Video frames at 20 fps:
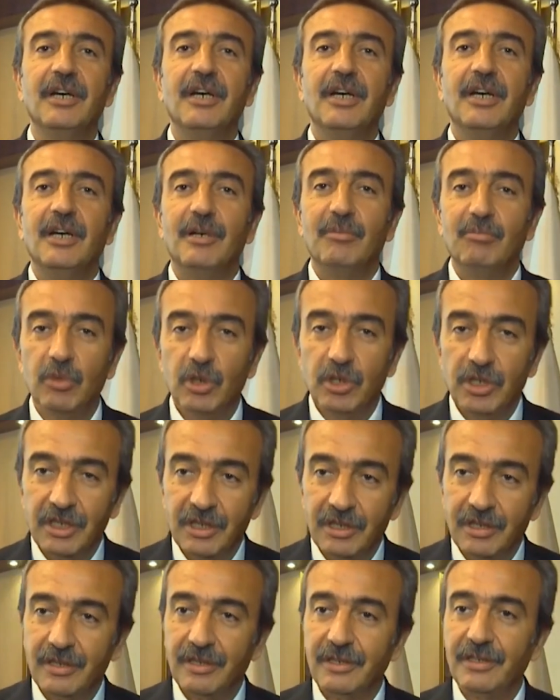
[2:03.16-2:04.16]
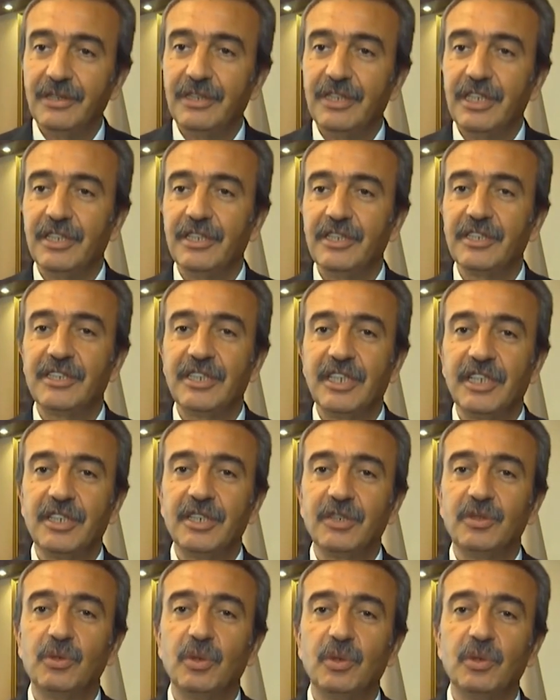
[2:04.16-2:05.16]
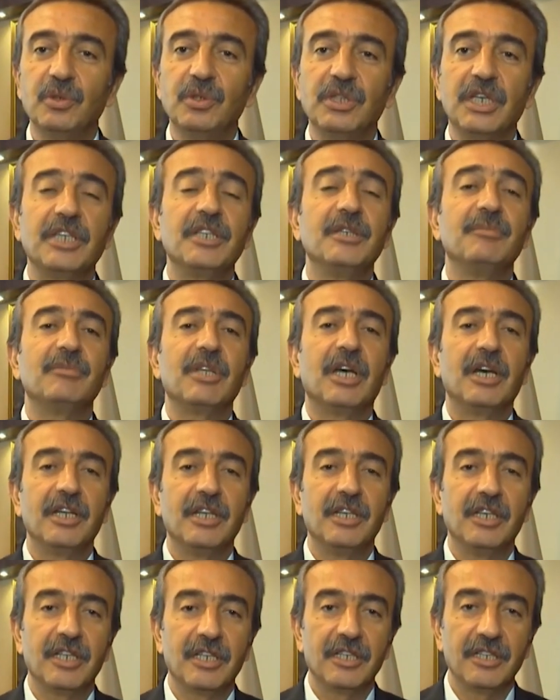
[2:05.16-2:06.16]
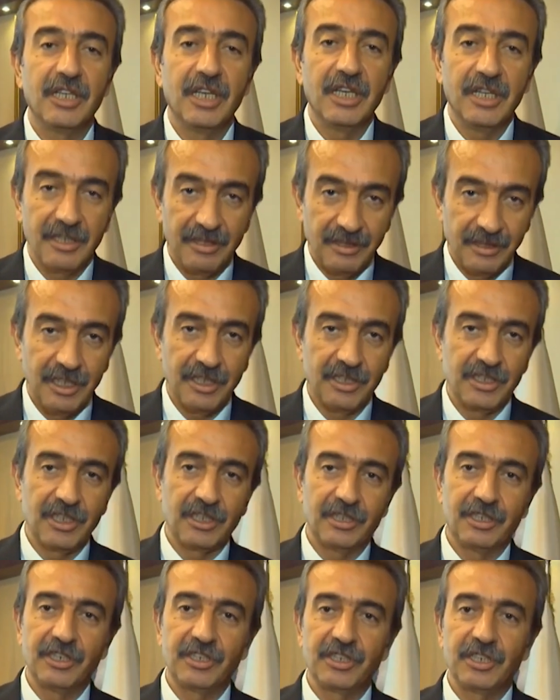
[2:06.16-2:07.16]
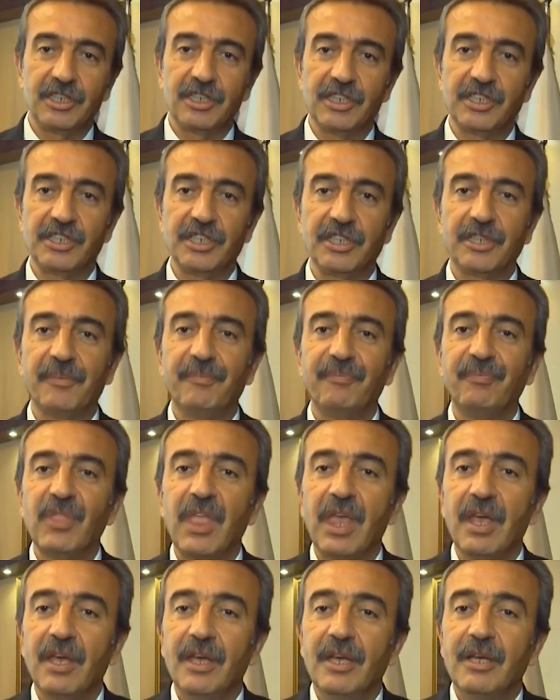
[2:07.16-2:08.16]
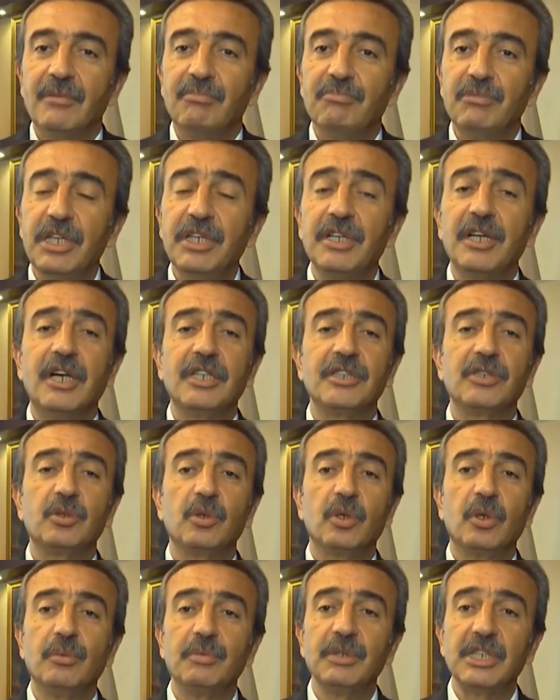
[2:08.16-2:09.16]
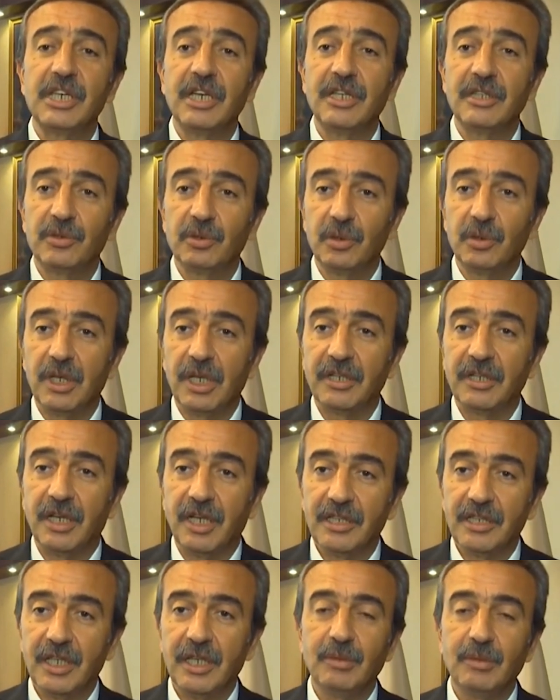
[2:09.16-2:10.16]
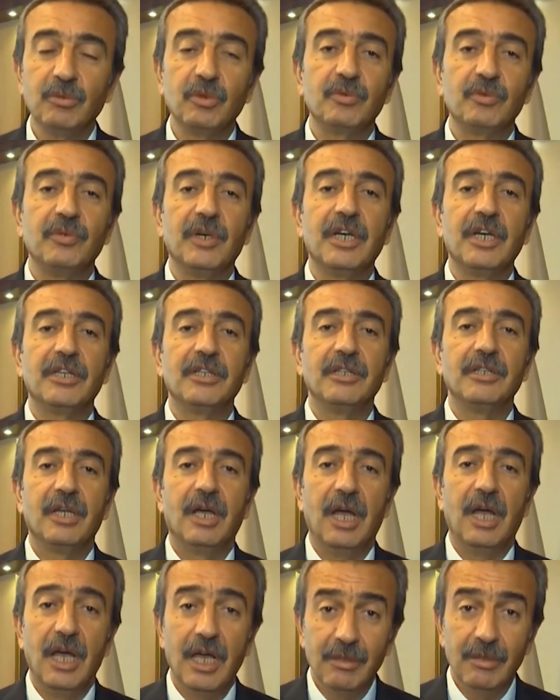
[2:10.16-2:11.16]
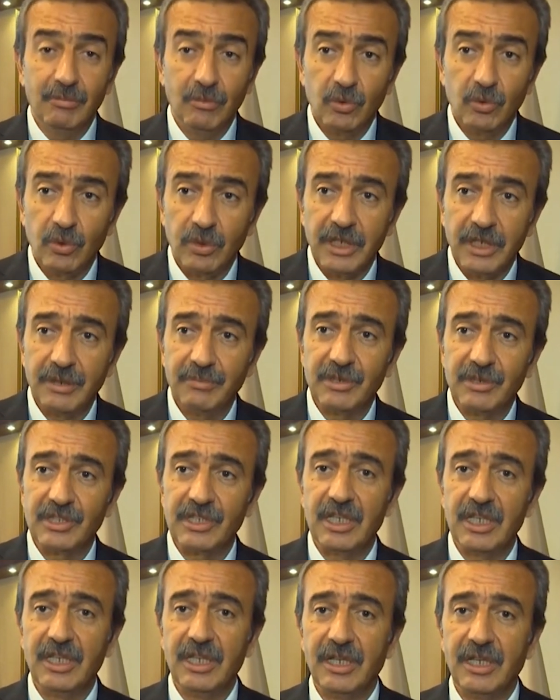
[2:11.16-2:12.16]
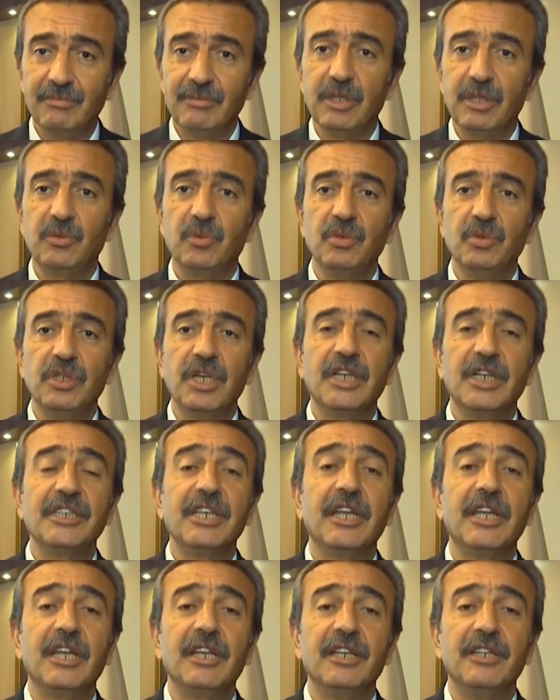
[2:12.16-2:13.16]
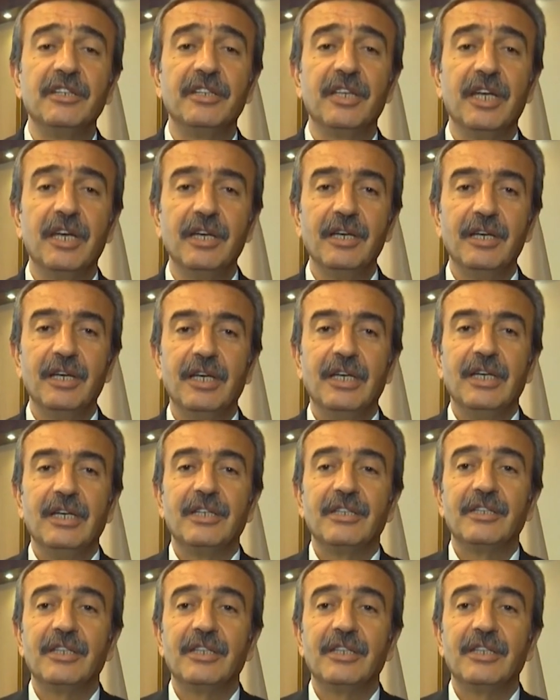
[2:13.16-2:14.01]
üyeleri bu görüşün tam tersi bir davranış sergiledi. Kozan depremi kentleşmede yatay mimarinin önemini bir kez daha hatırlattı. Zaman Soner Çetin'i haklı çıkardı